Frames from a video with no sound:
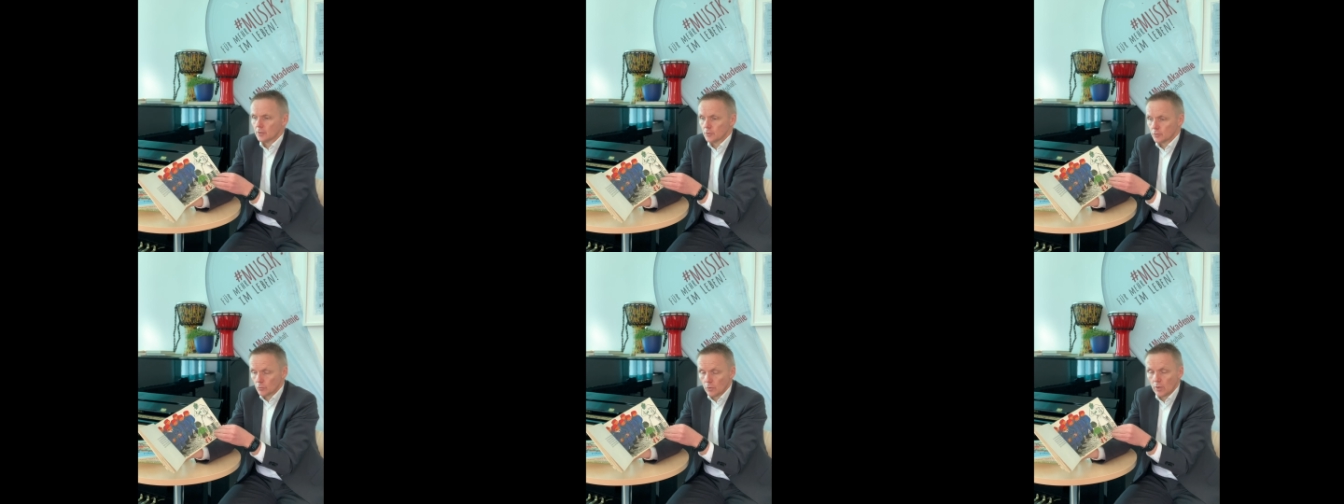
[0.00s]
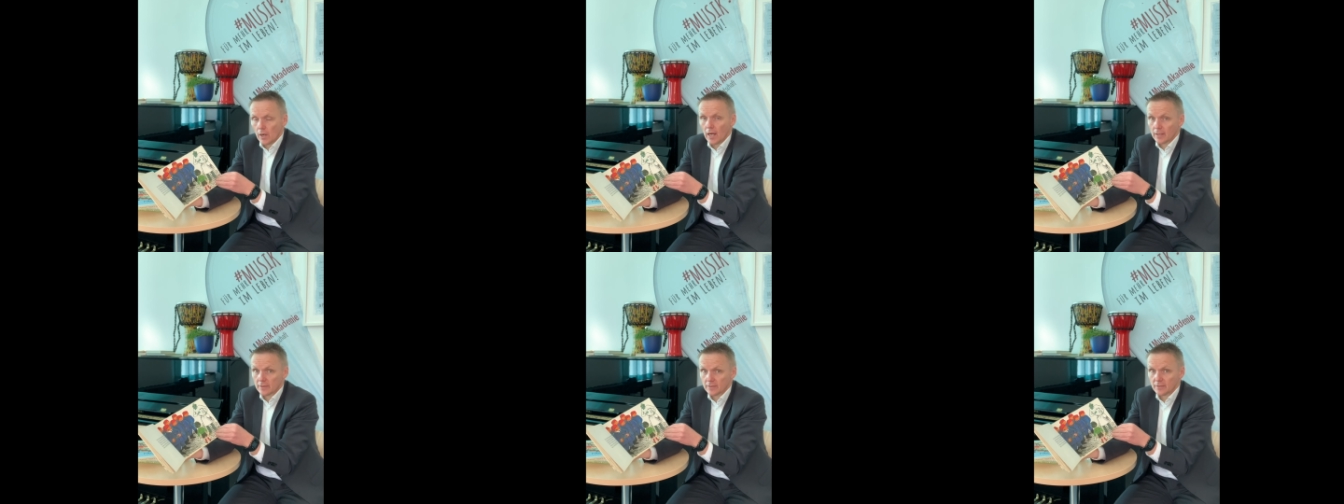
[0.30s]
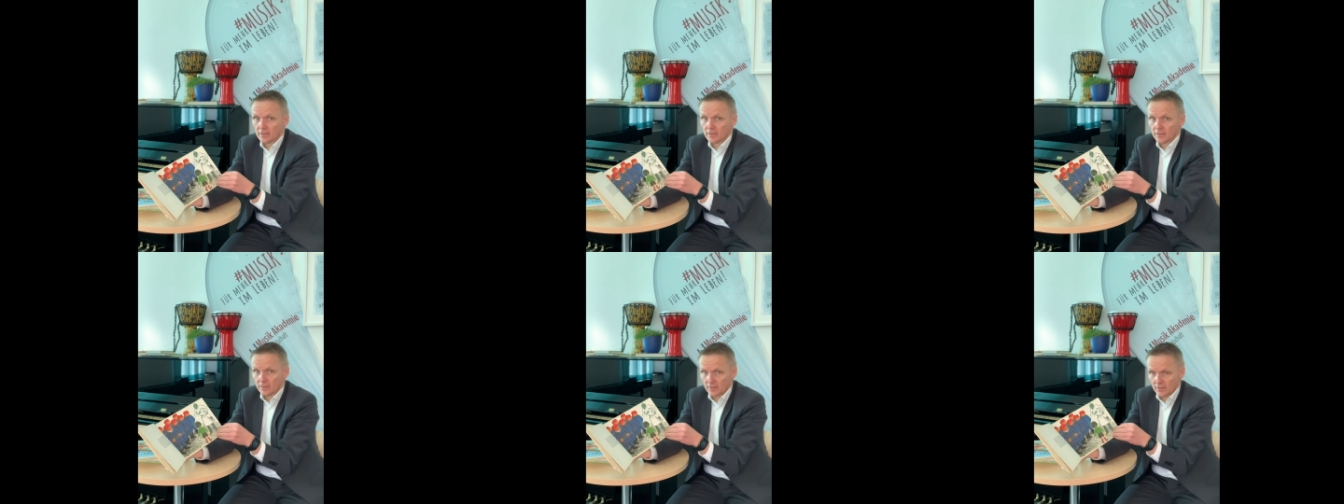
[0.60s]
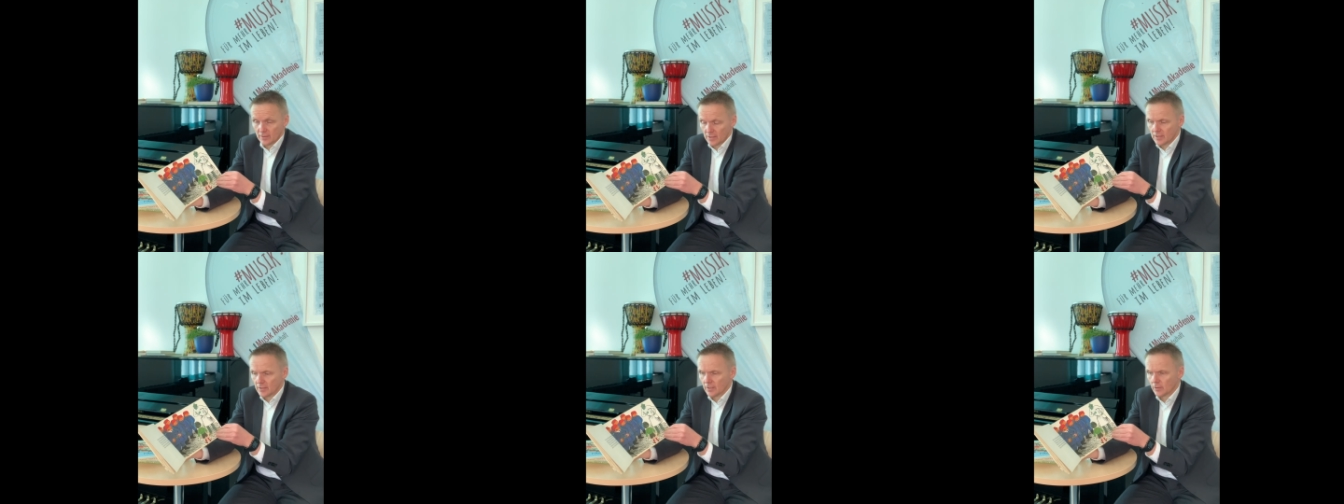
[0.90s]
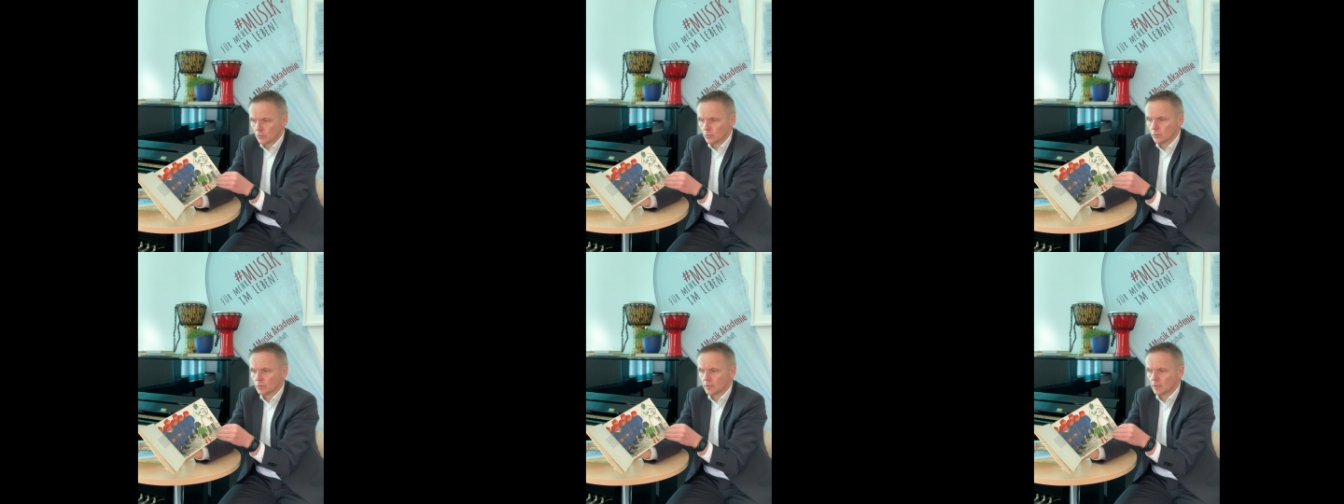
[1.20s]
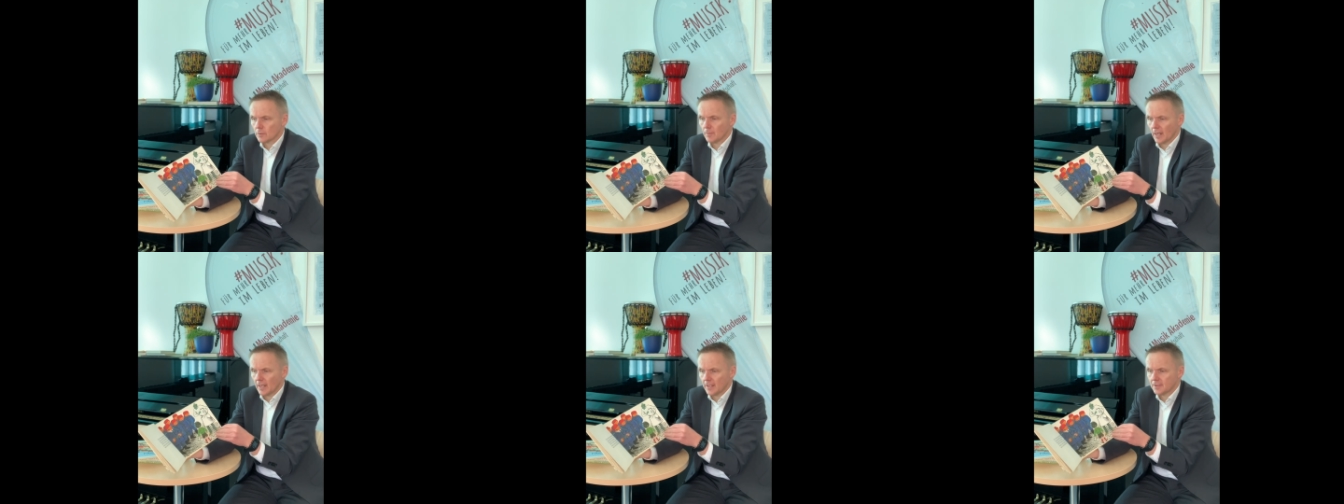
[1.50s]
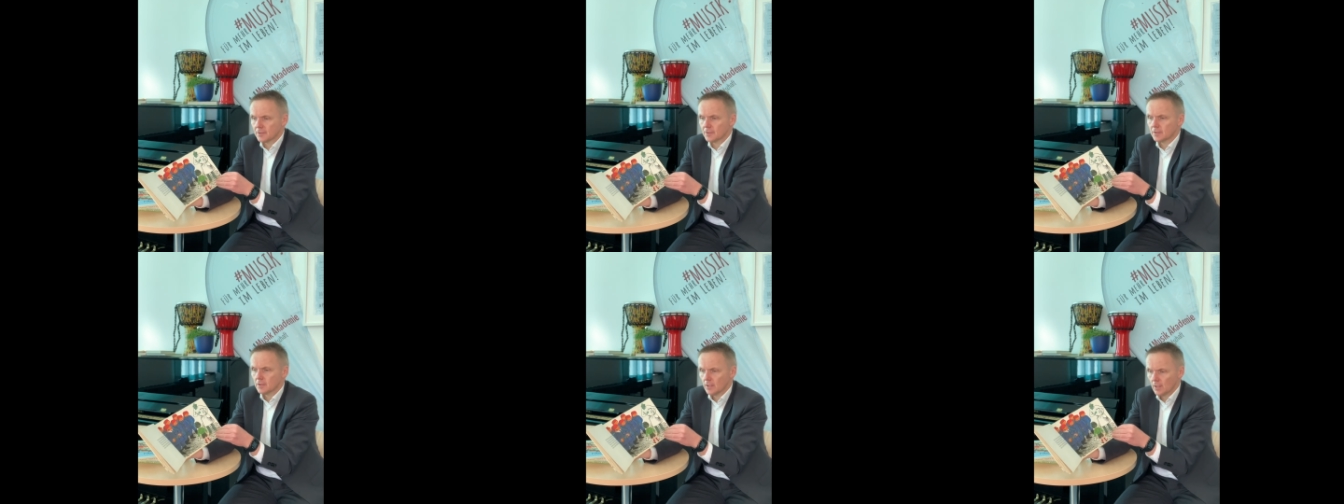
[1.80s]
du hast es sicher gut
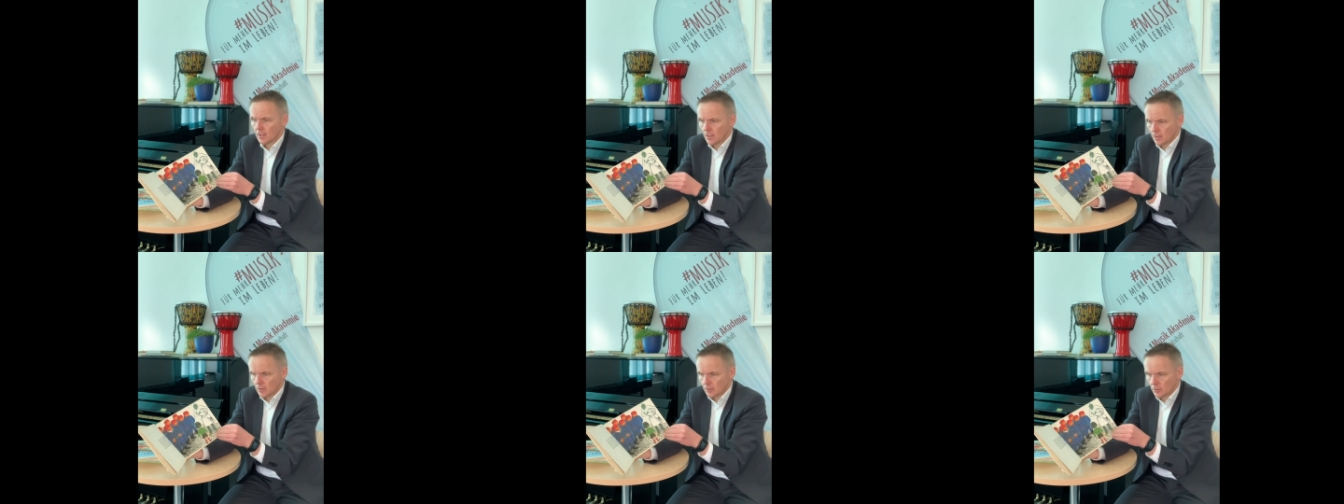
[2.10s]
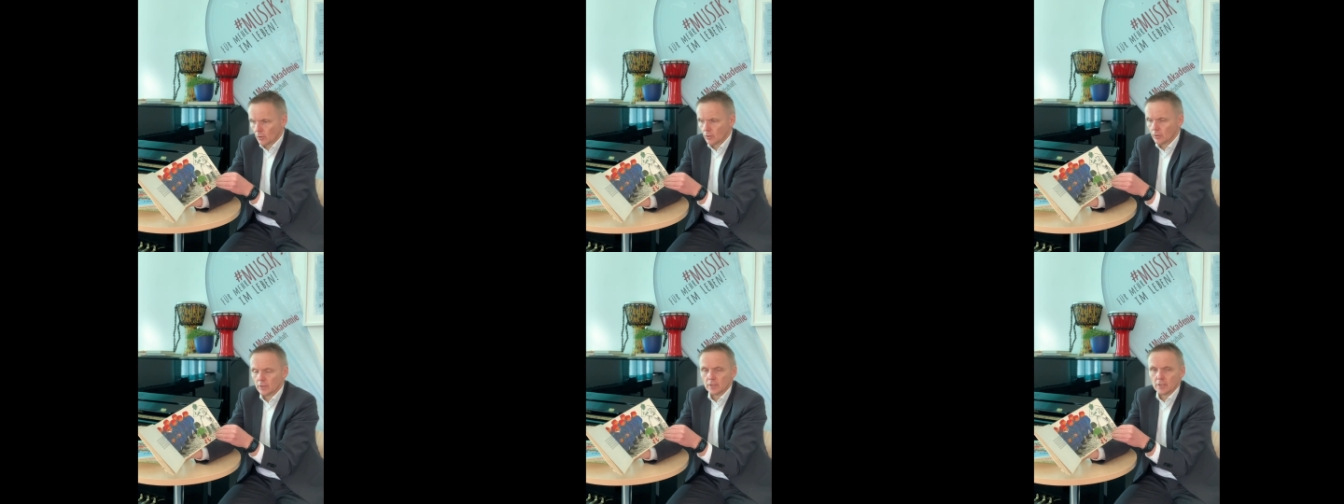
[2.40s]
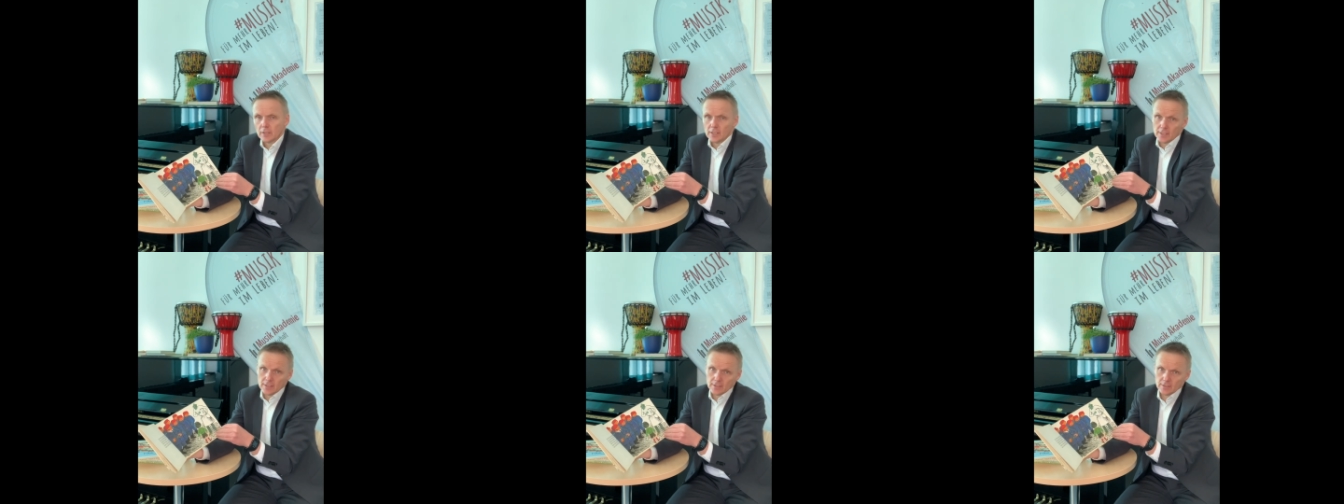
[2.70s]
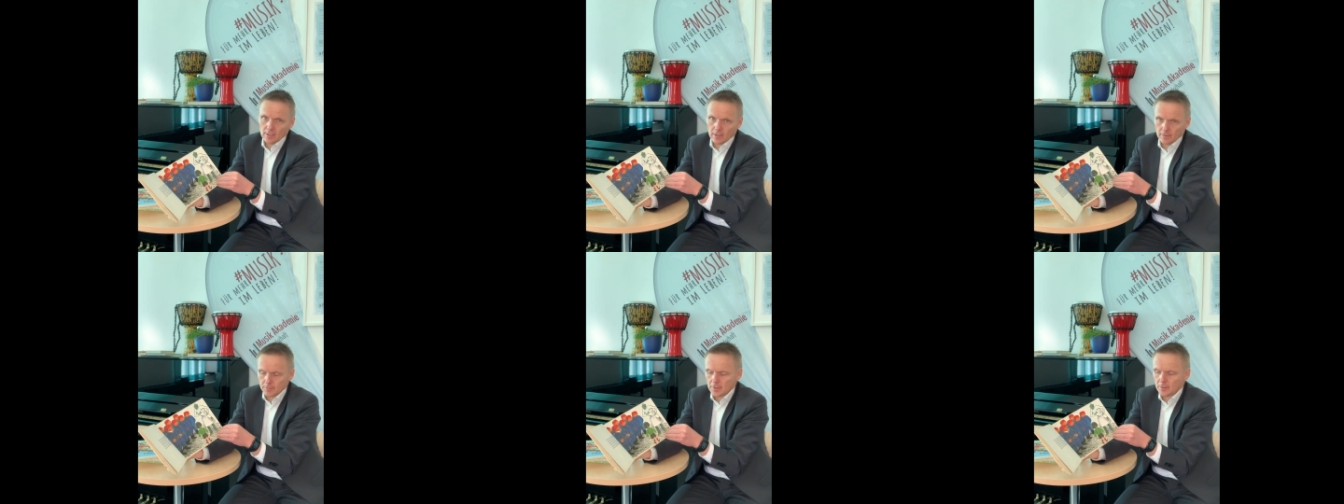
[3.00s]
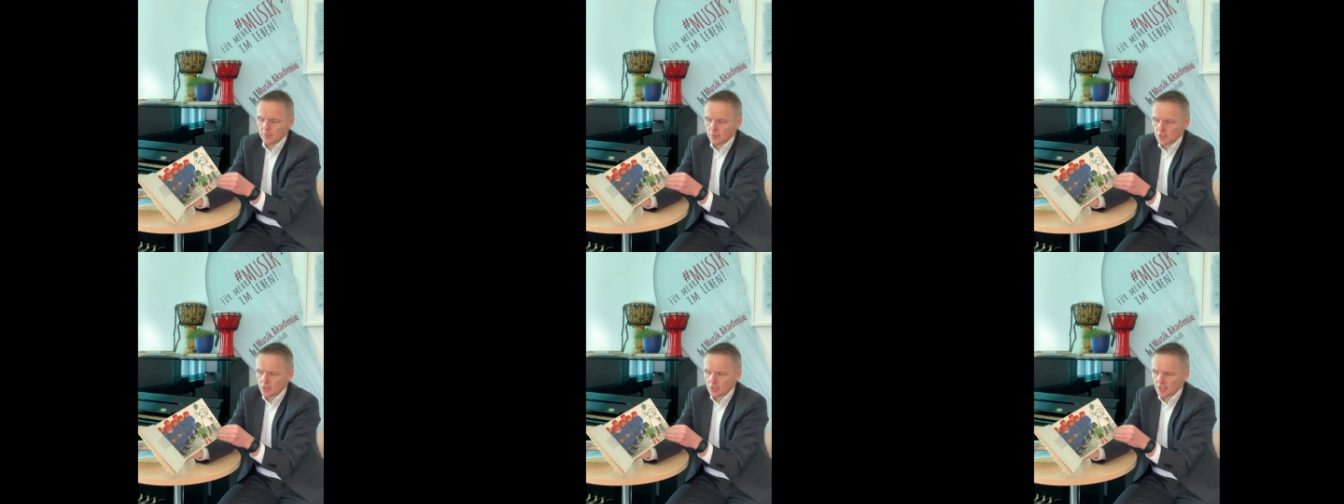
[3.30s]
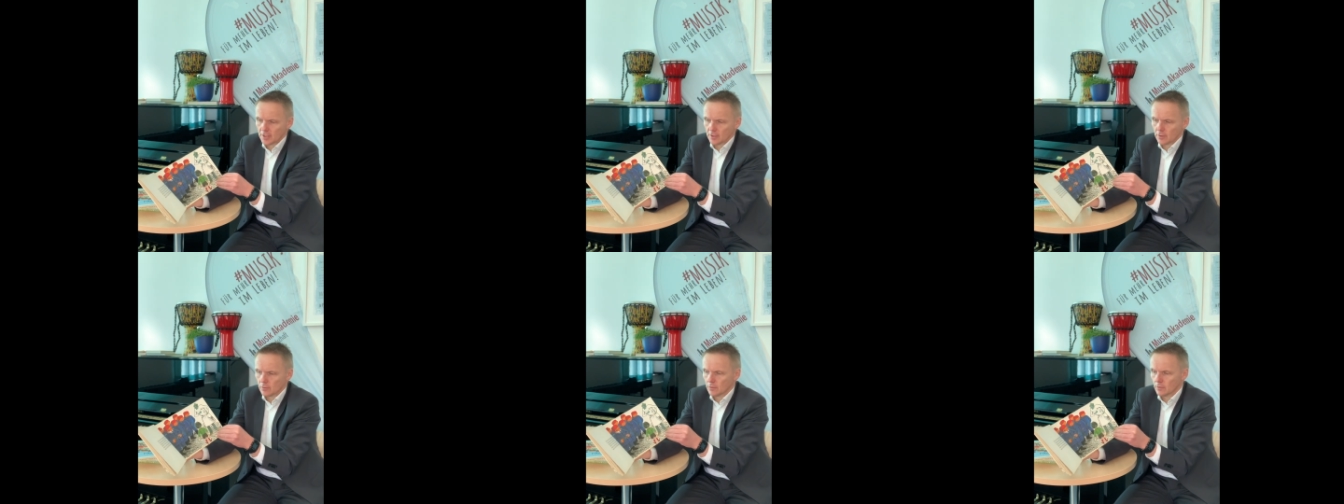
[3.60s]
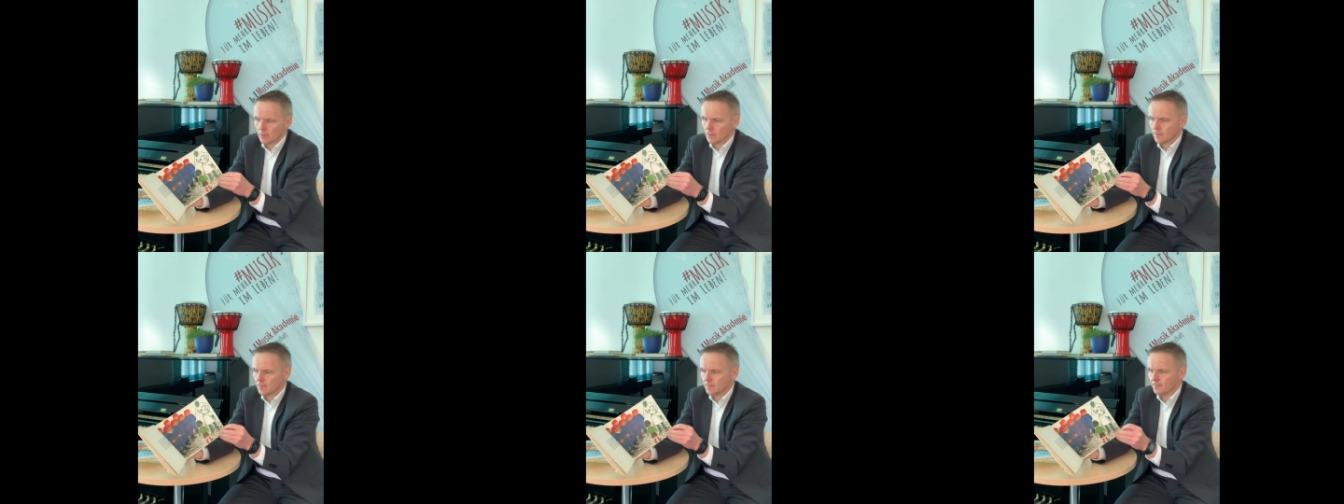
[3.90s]
gemeint, doch ich habe die
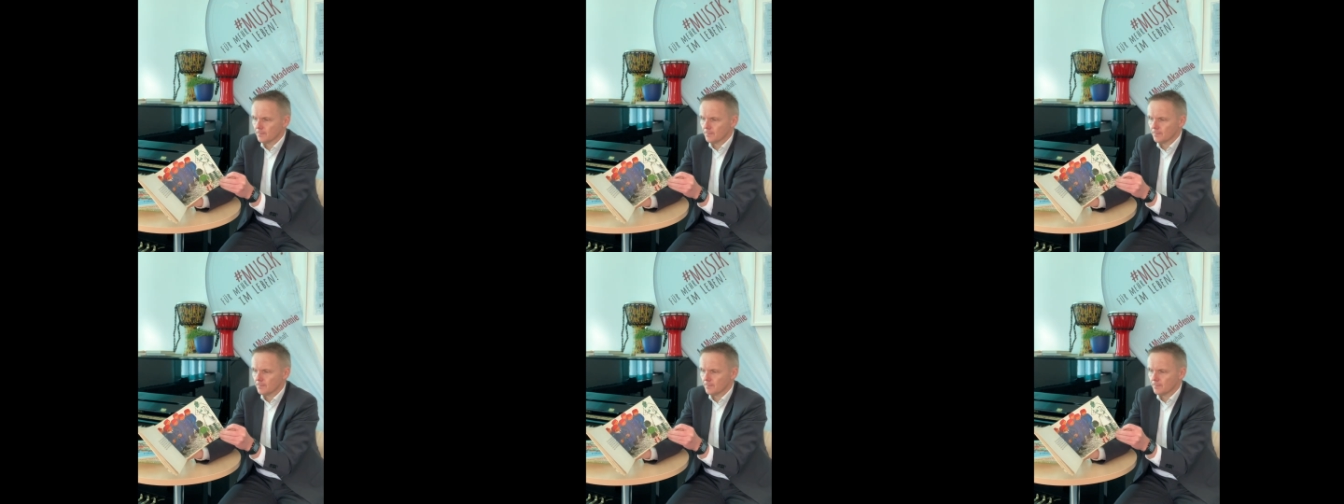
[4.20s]
Bescherung.